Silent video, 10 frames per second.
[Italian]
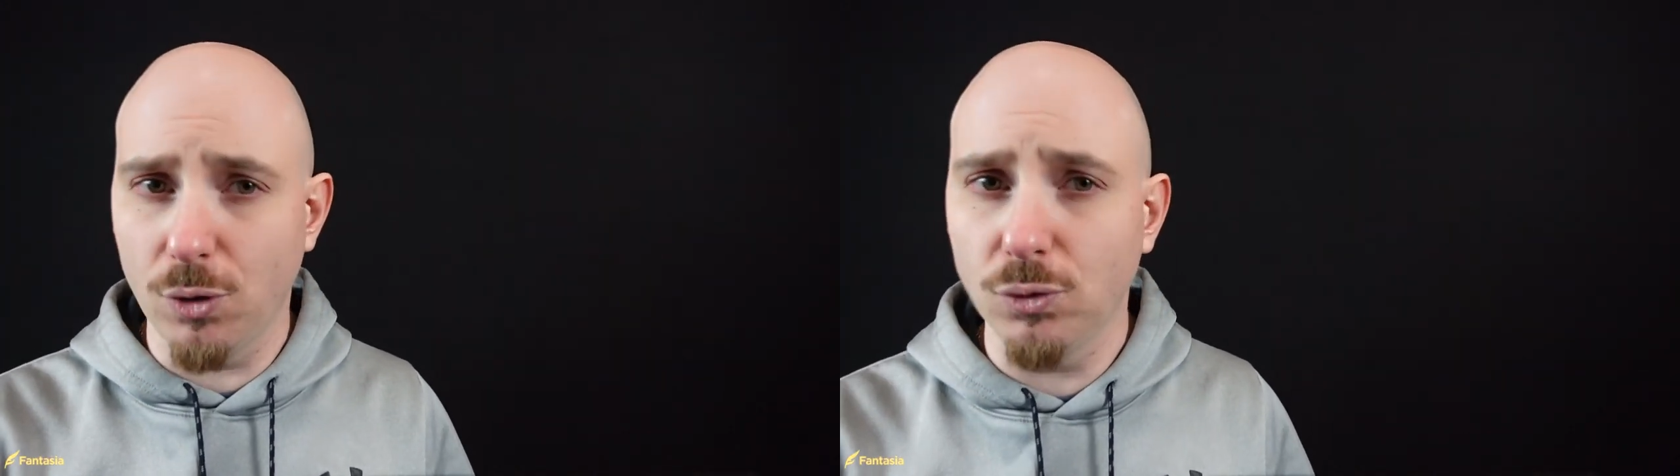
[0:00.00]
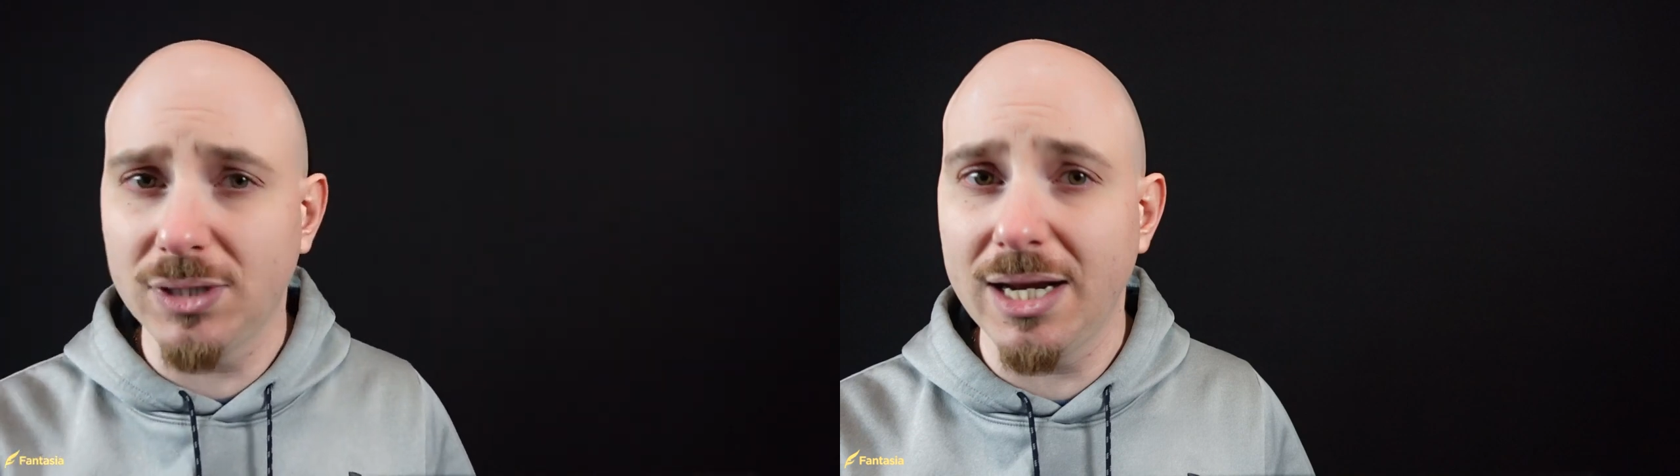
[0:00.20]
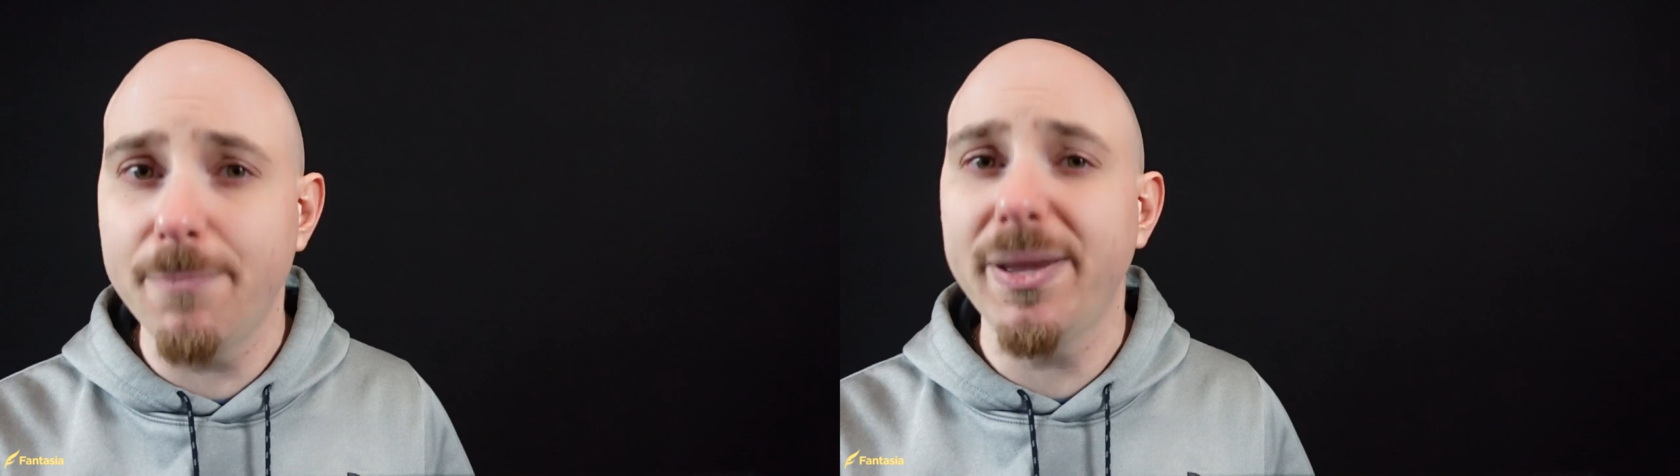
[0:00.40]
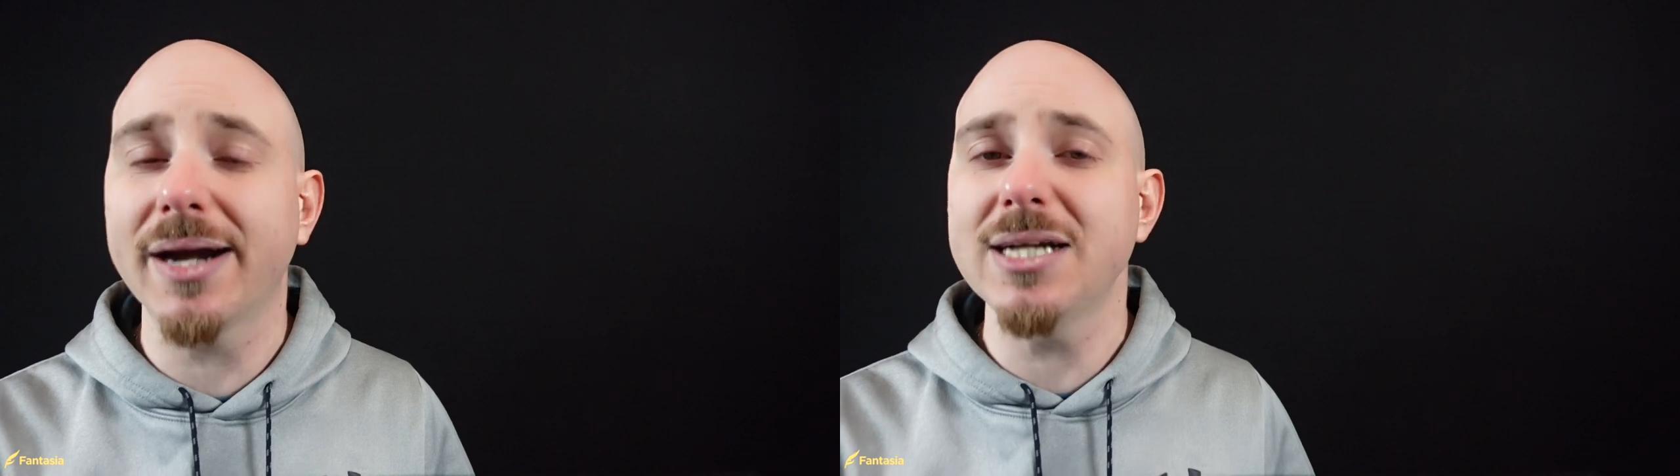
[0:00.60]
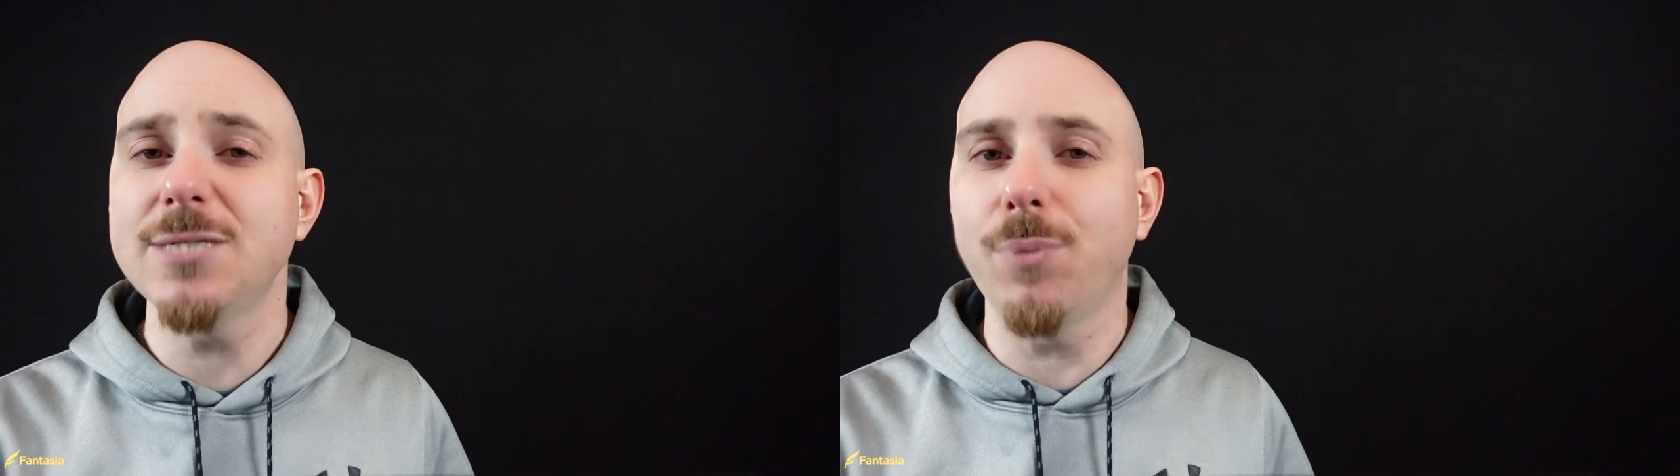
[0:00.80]
utili per
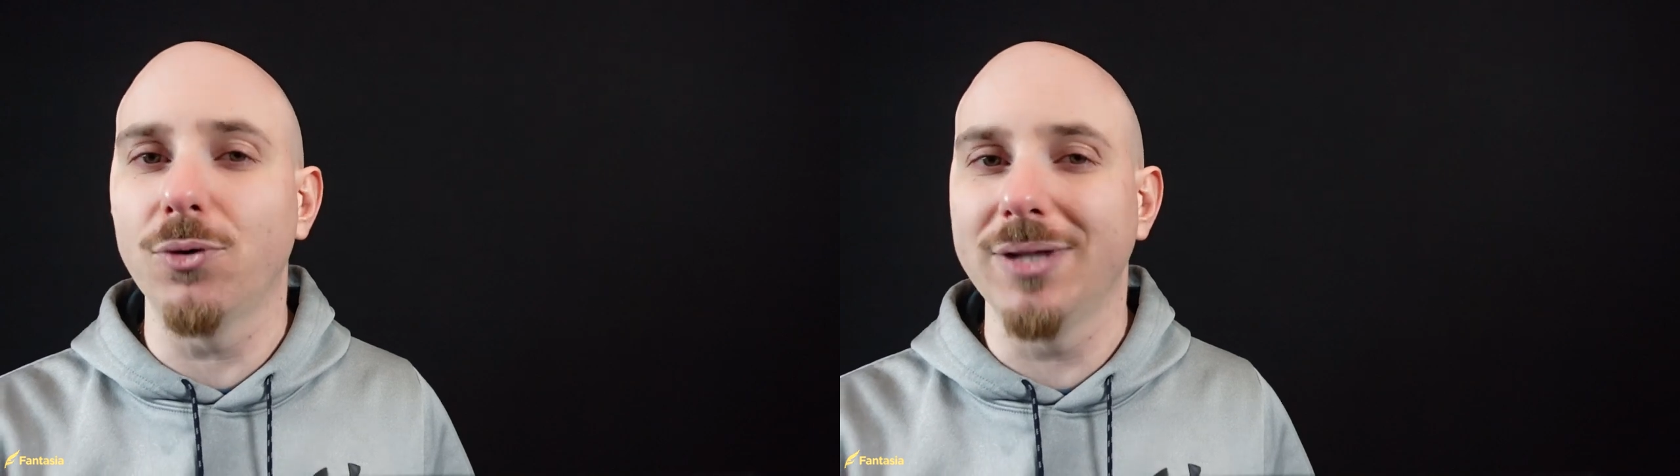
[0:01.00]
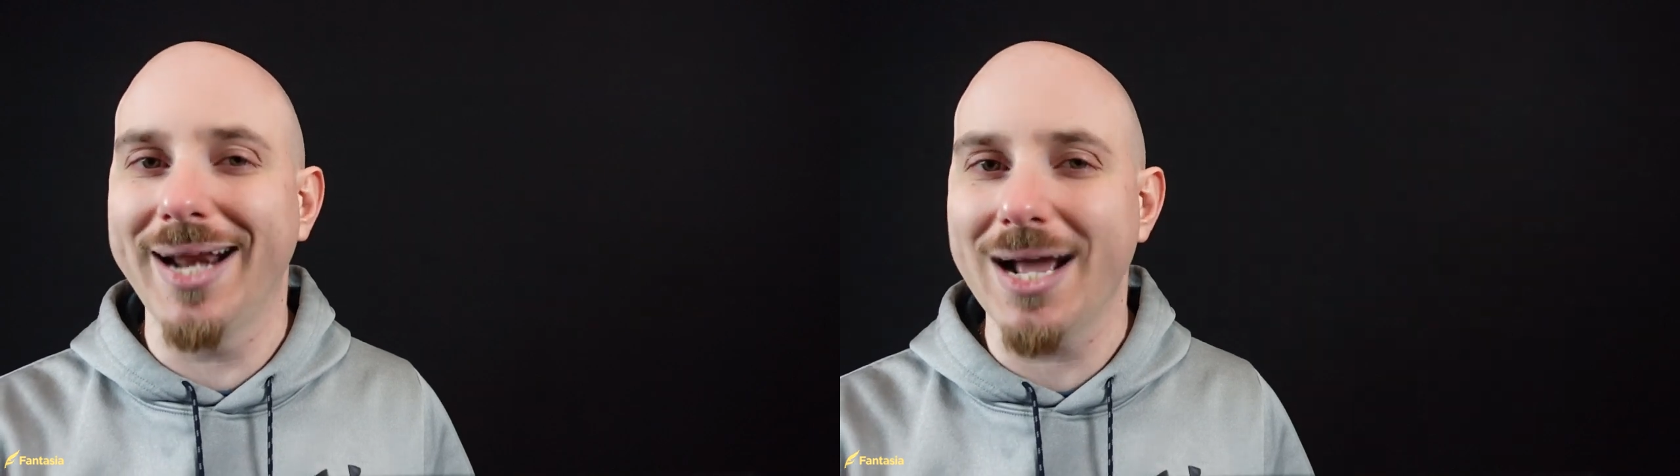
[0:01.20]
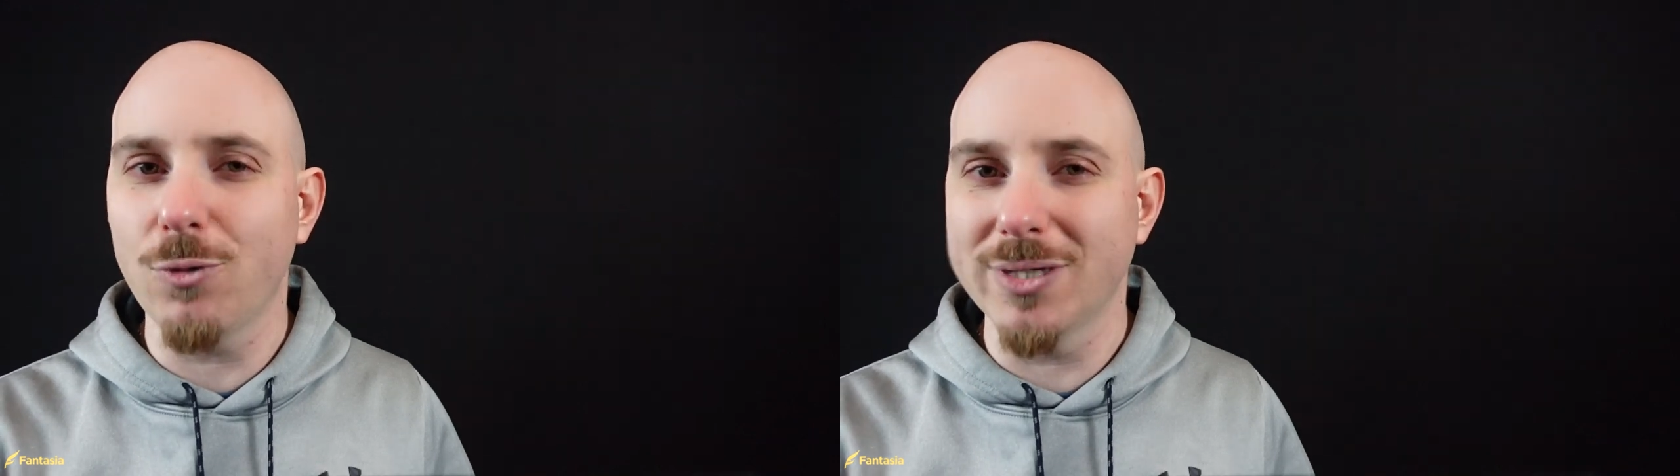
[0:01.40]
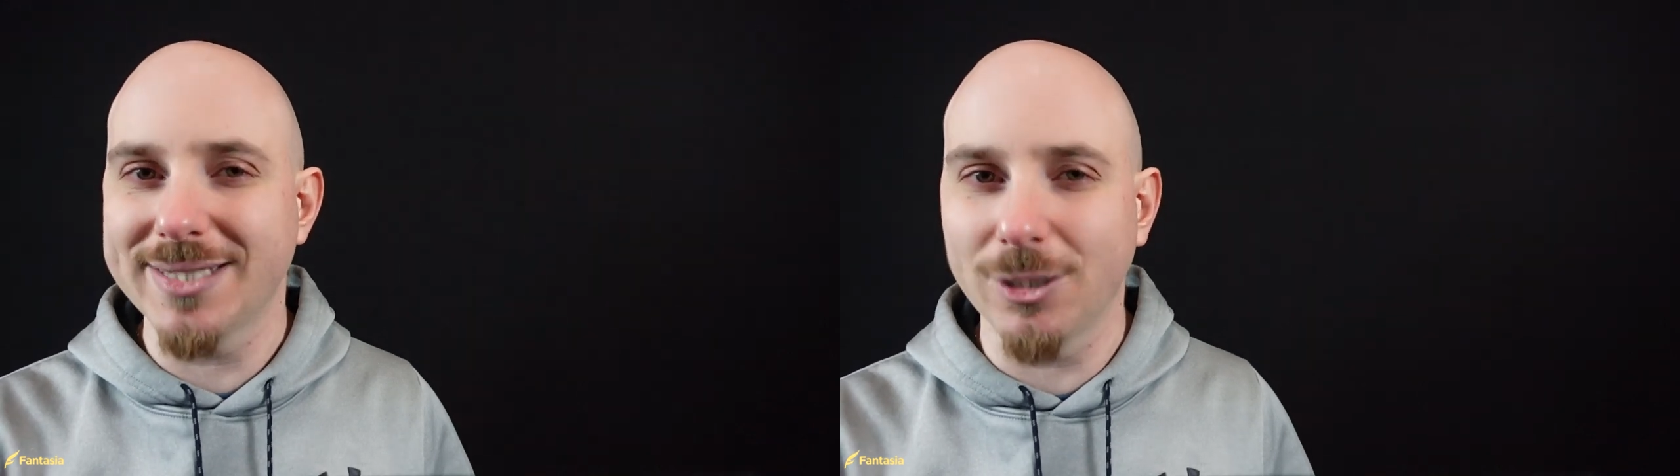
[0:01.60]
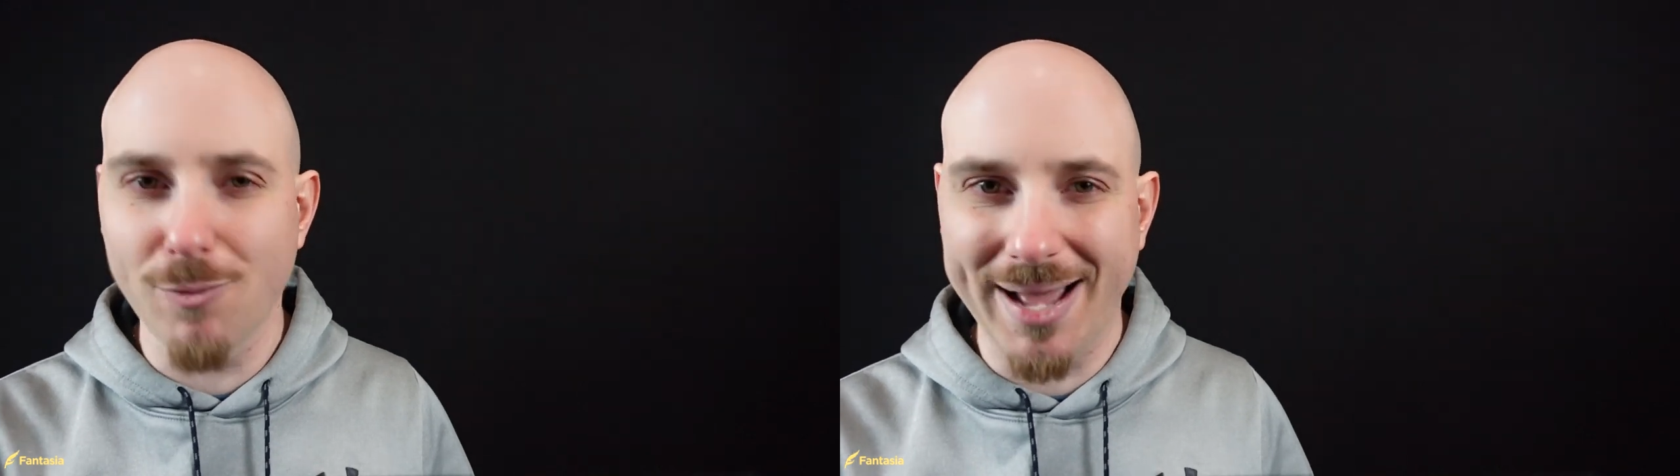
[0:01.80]
rispondere a
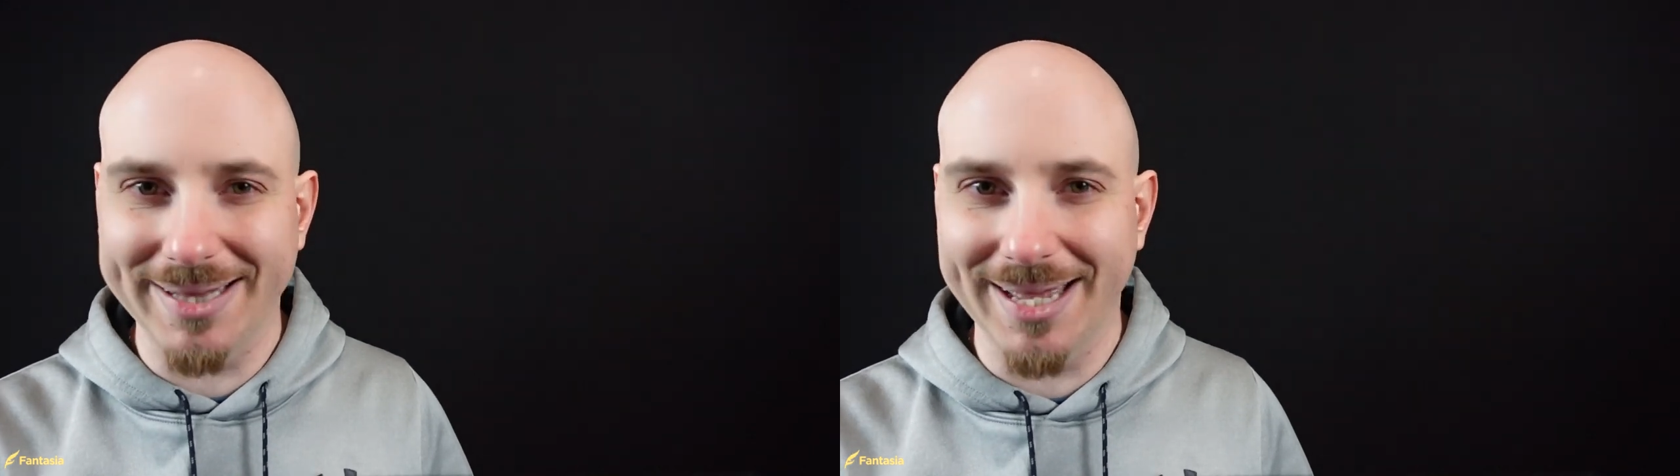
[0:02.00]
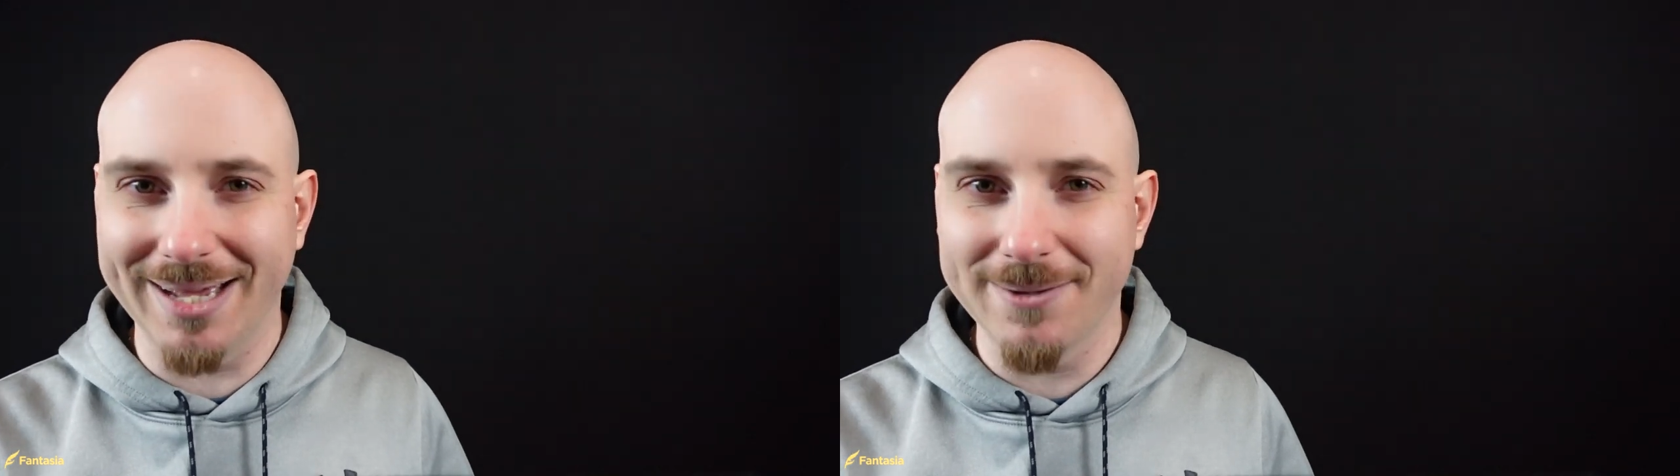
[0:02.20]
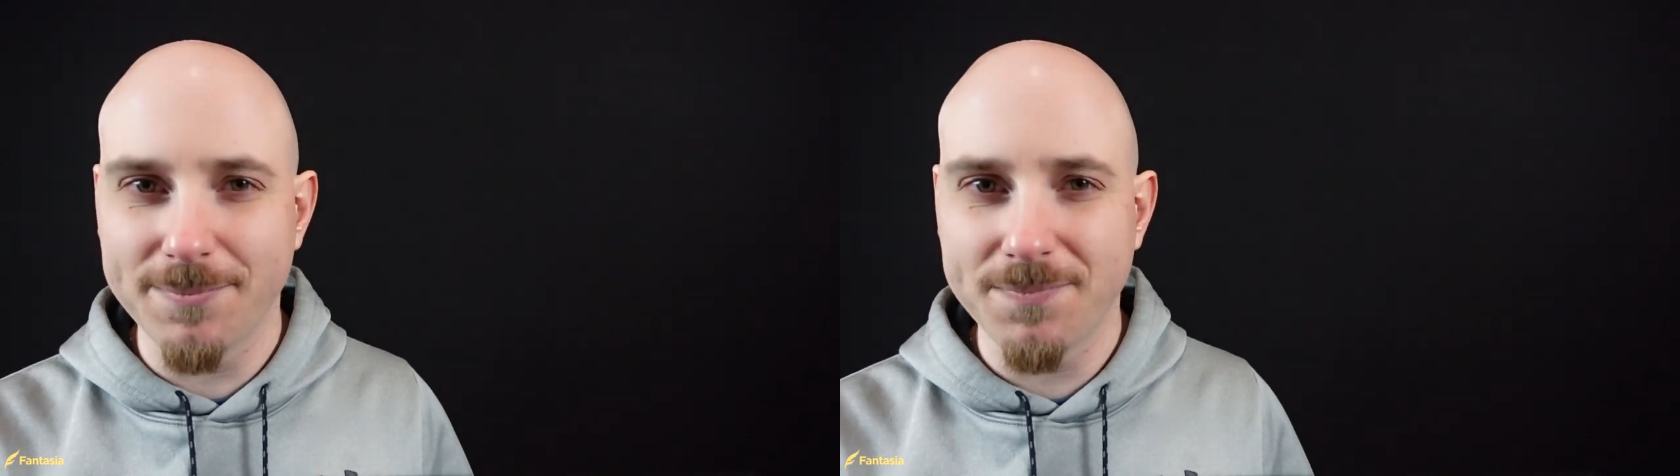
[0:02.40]
questa domanda.